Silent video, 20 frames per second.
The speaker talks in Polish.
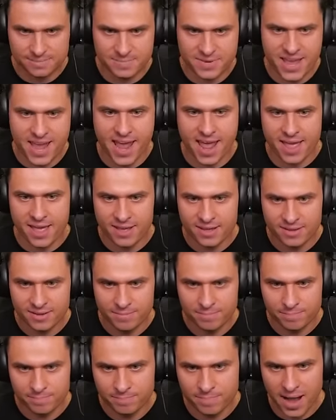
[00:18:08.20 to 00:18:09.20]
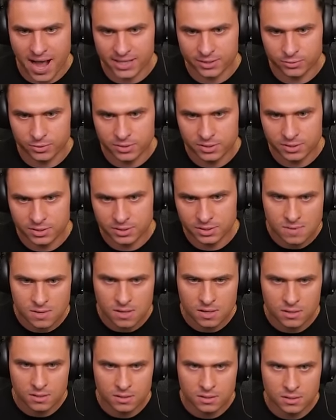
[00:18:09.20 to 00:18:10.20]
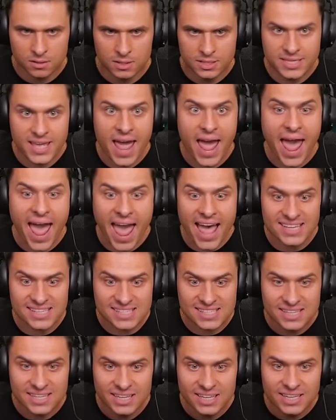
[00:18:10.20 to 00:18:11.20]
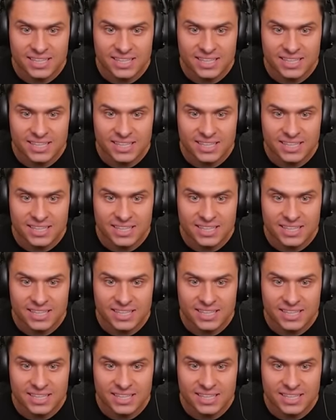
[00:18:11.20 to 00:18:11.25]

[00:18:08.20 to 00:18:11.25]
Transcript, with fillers: Mnie! Padł. Pyk, pyk, Yes! pyk.